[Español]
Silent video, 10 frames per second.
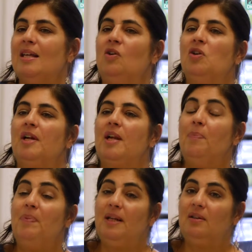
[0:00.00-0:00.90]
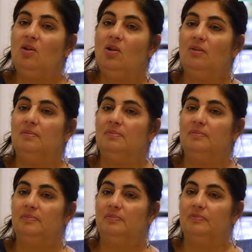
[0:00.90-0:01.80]
Y con respecto,
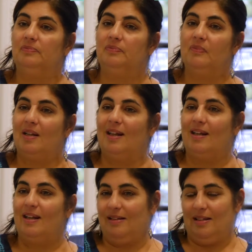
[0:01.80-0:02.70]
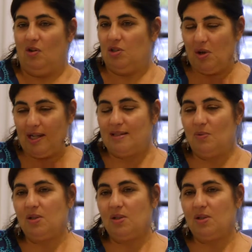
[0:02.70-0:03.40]
digo, eso a la